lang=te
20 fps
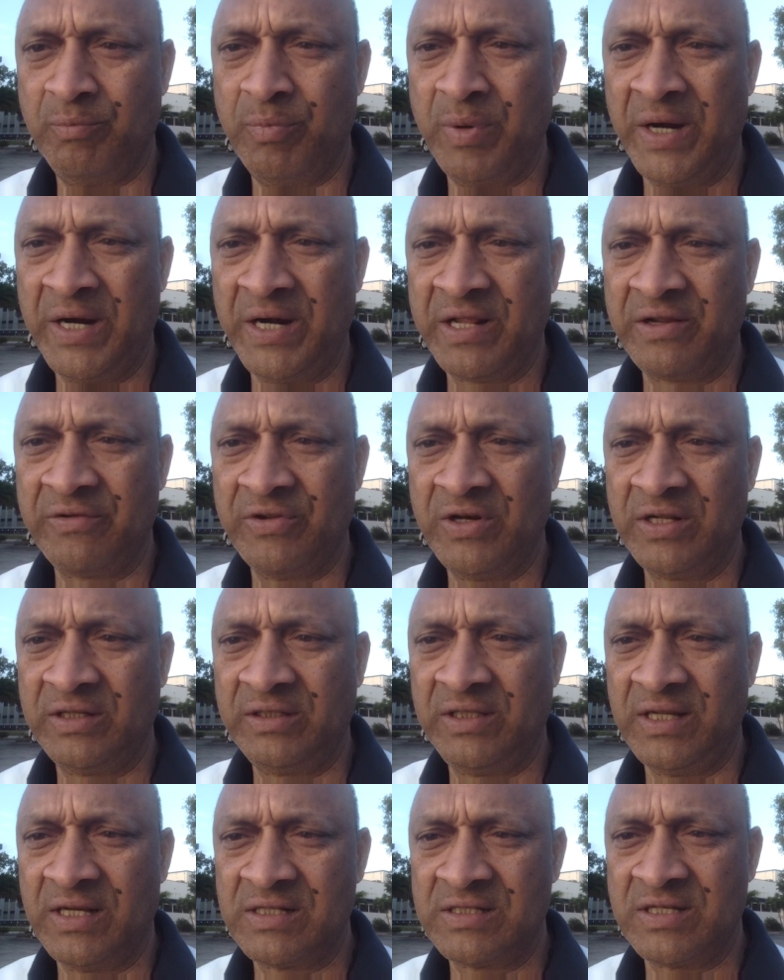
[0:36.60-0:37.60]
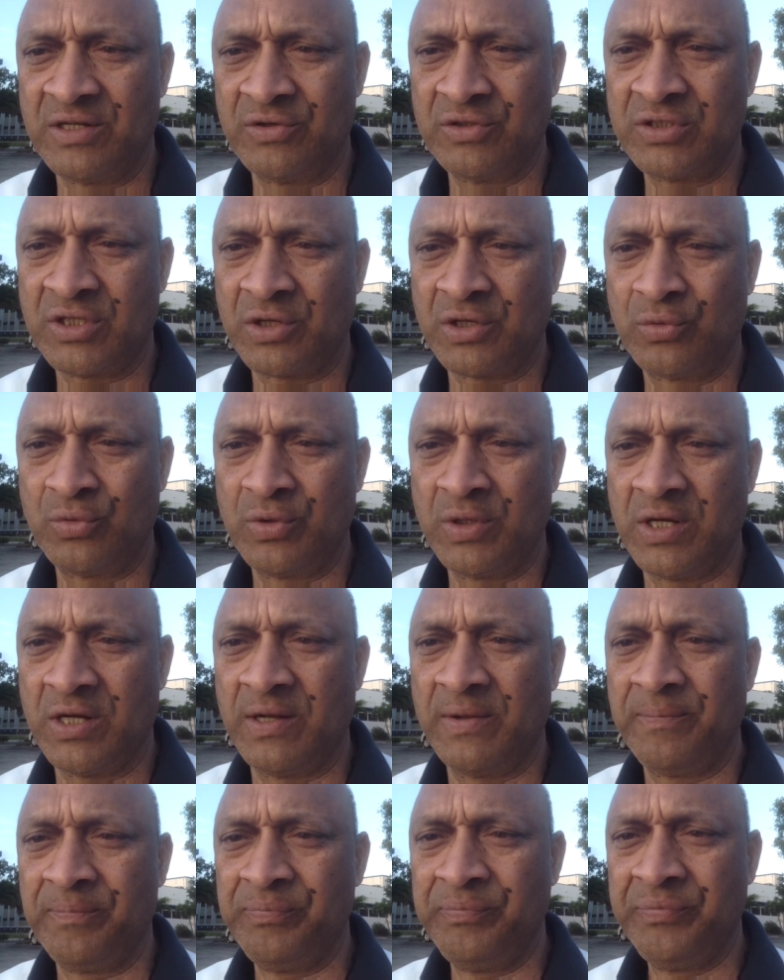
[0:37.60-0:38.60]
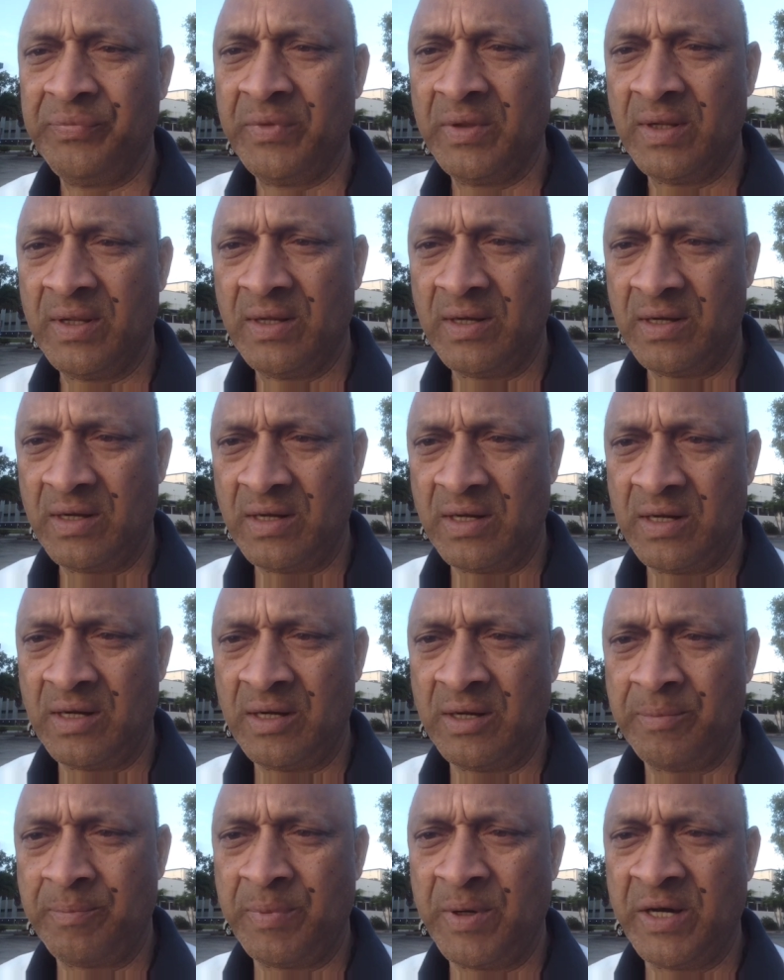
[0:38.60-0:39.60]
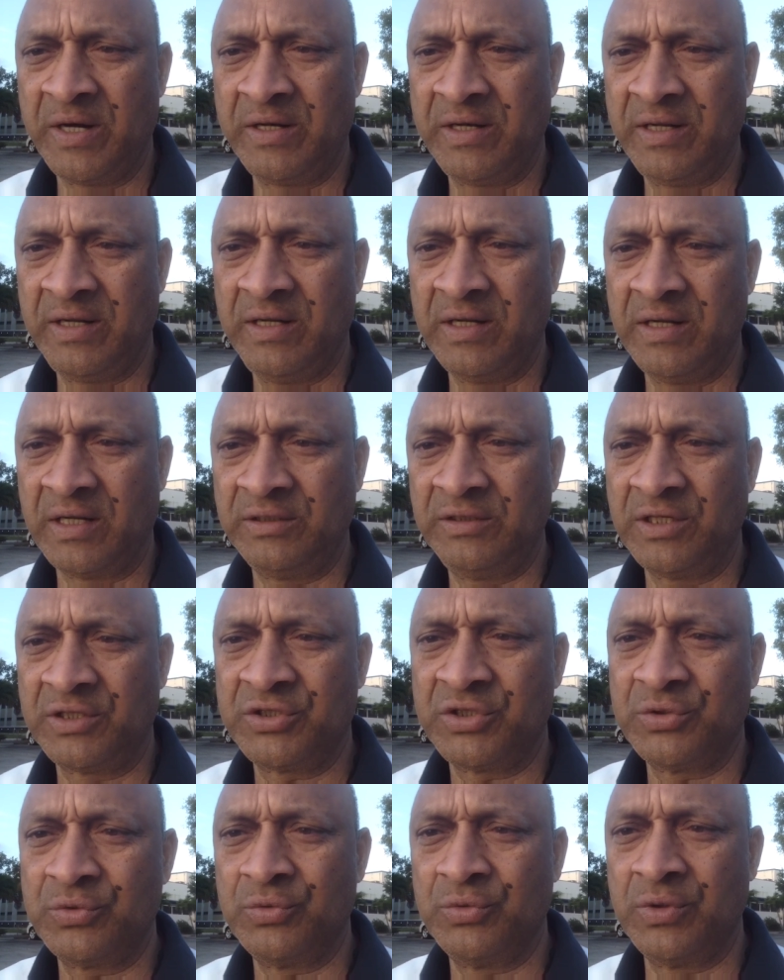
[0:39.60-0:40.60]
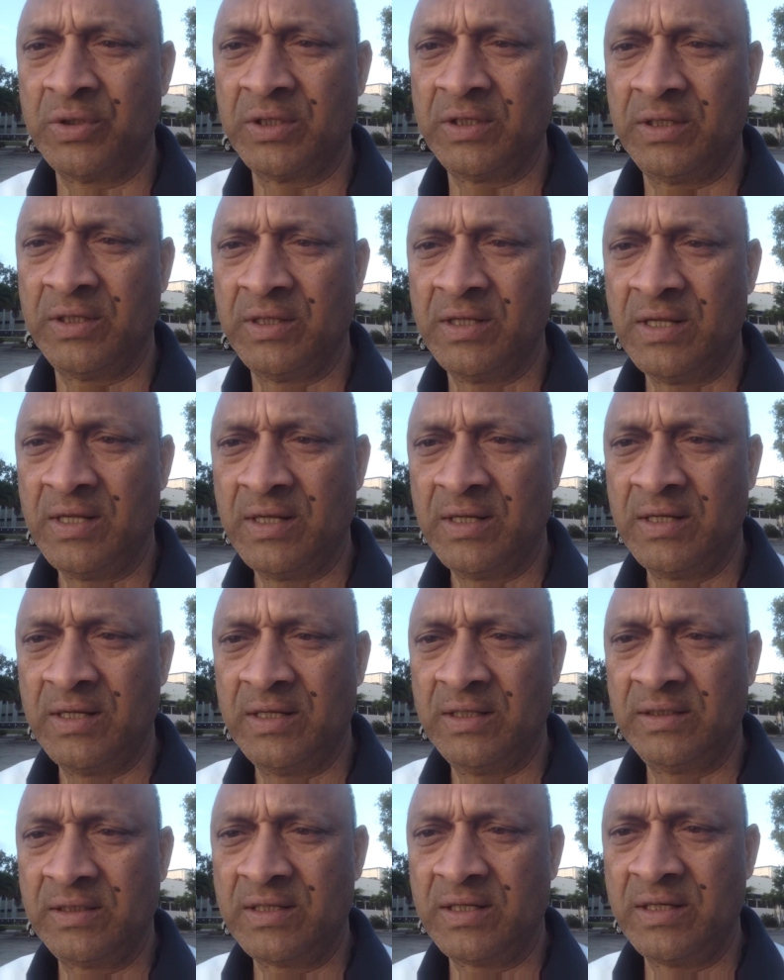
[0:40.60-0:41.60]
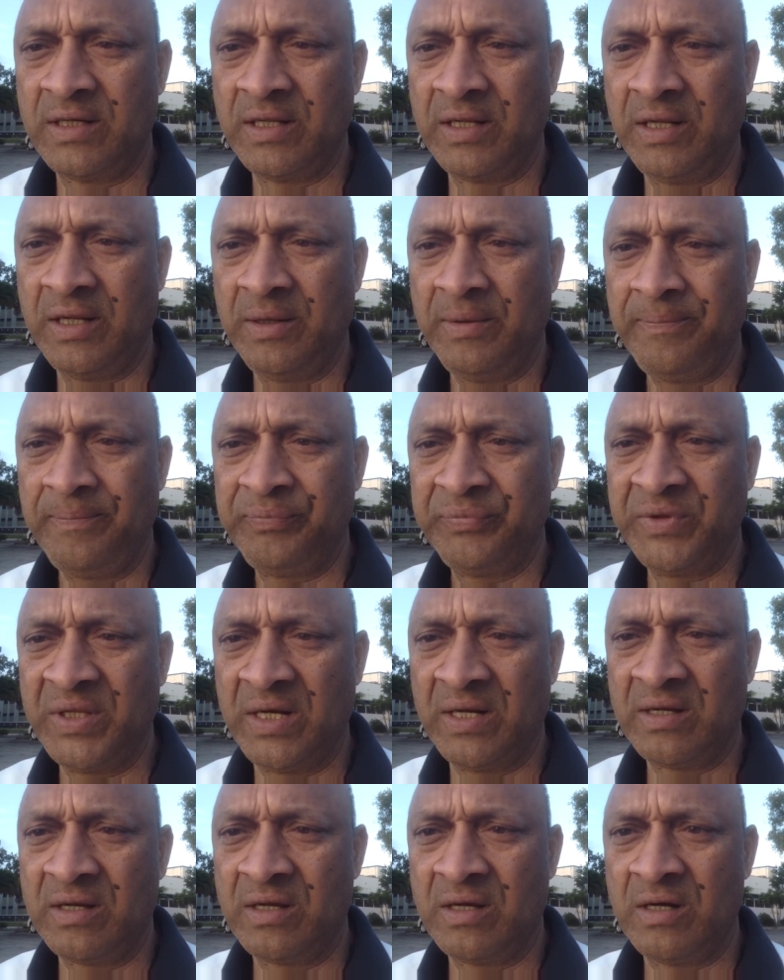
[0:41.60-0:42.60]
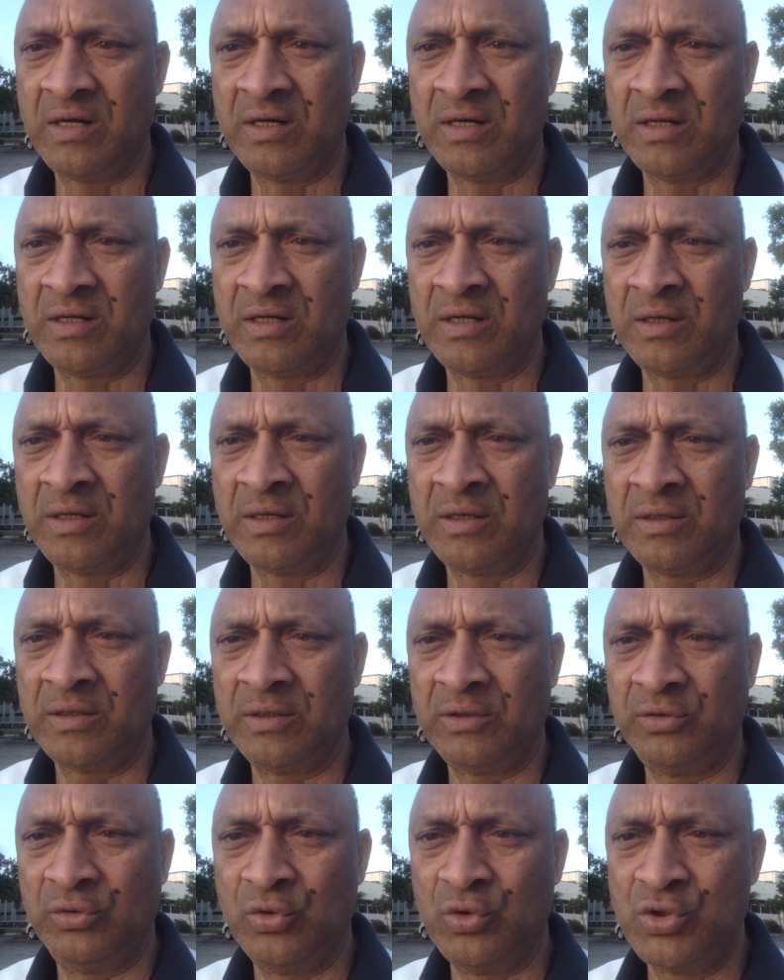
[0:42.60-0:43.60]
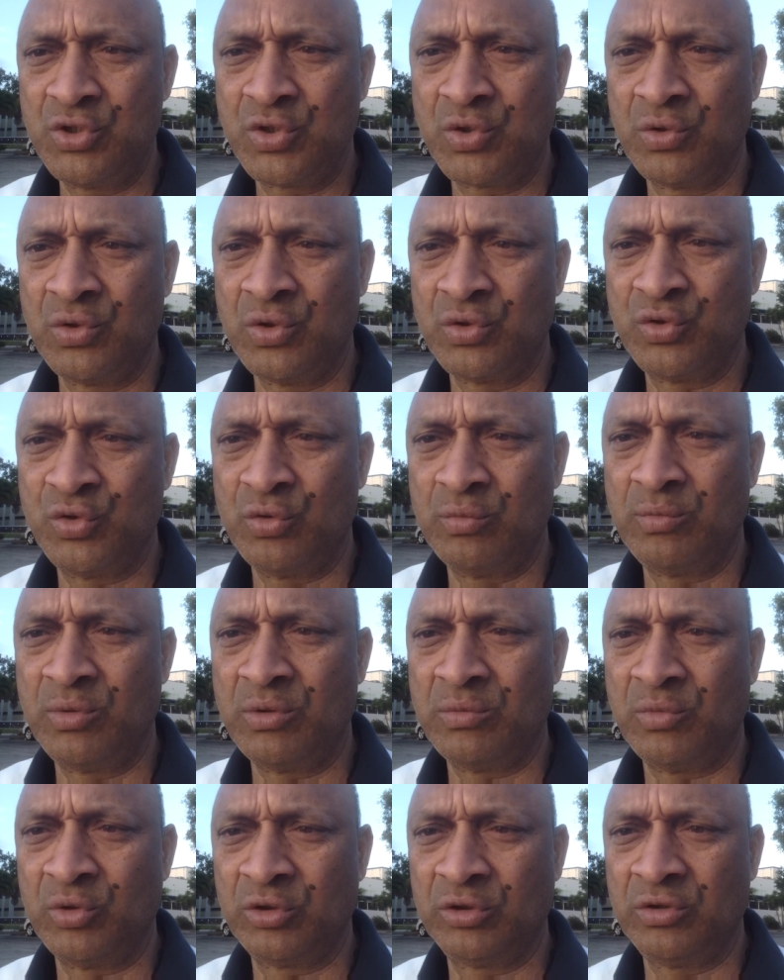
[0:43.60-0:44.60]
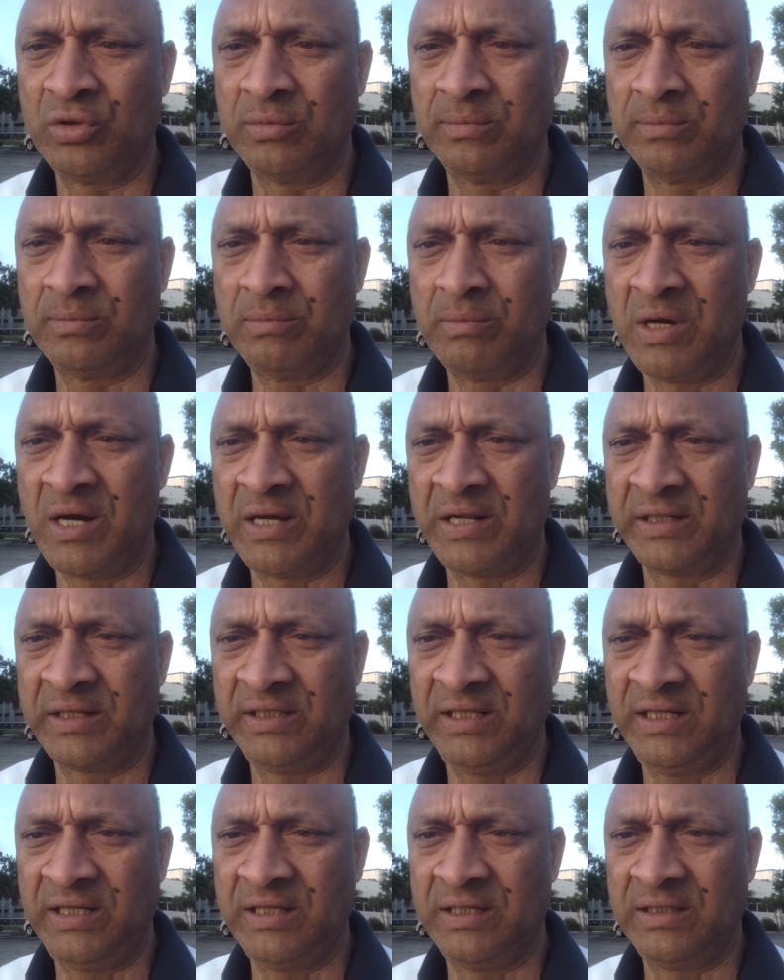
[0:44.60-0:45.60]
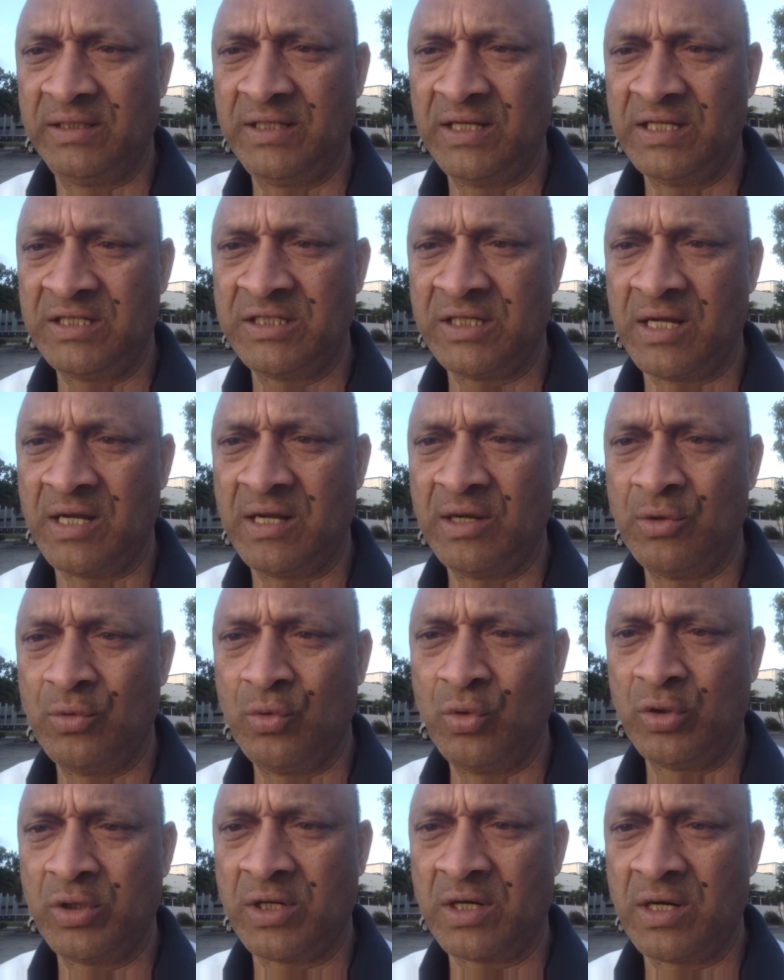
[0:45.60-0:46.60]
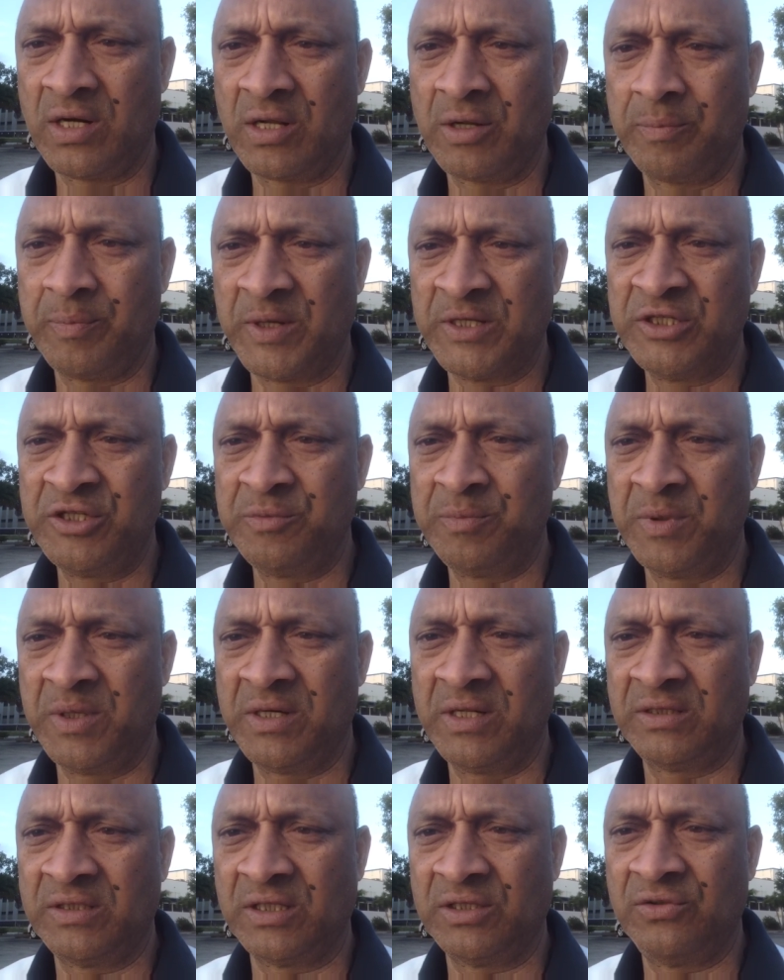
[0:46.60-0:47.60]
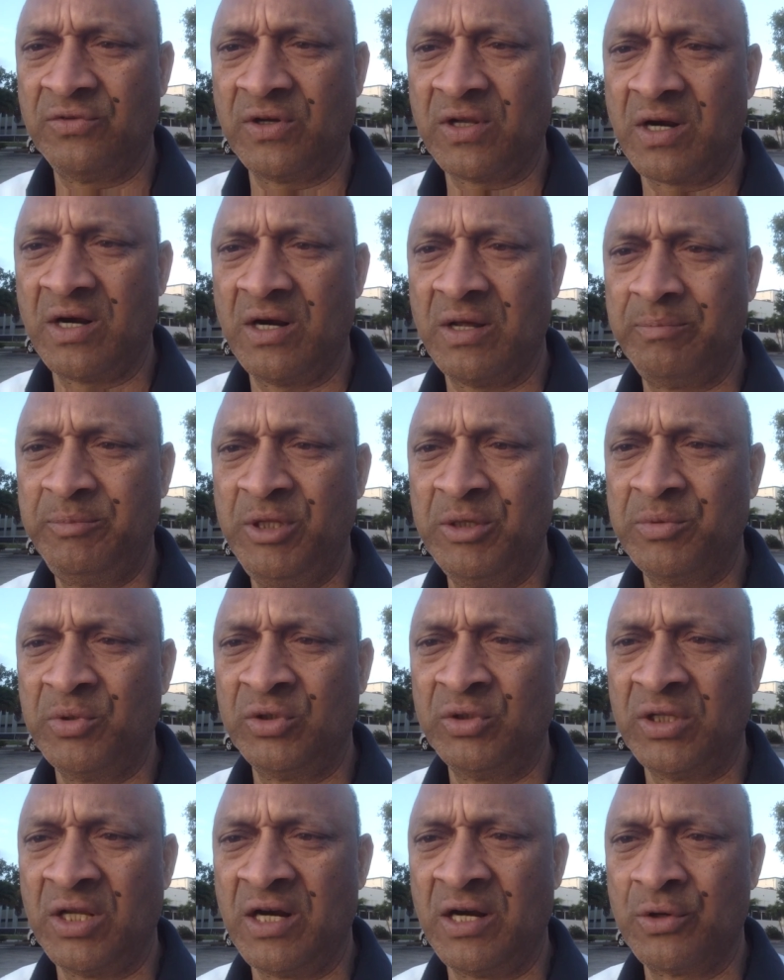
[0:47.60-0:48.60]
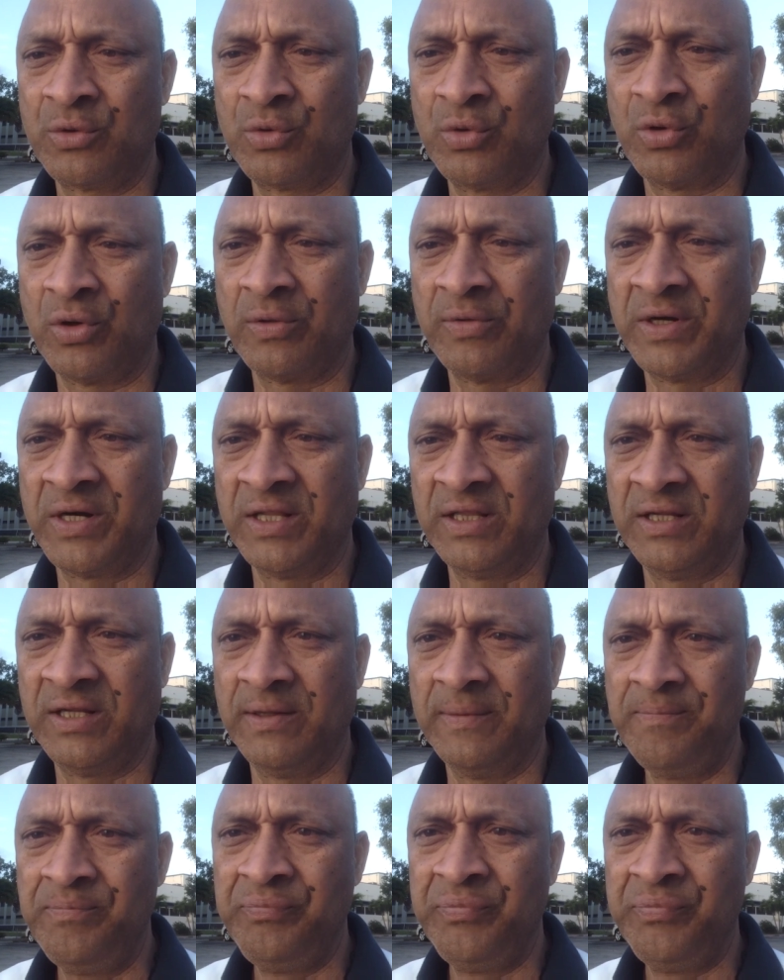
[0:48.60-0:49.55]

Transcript: బయటికి వెలుగు తీయాల్సిన అవసరం కూడా ఆ పార్టీ అధ్యక్షునికి ఉంటుంది ఎందుకంటే తెలంగాణలో దోసుకున్న సొమ్మును మొత్తం భారతీయ దేశ ఓటర్లకు పంచిపెట్టి తద్వారా లబ్ధి పొందాలనుకోవడం అన్నది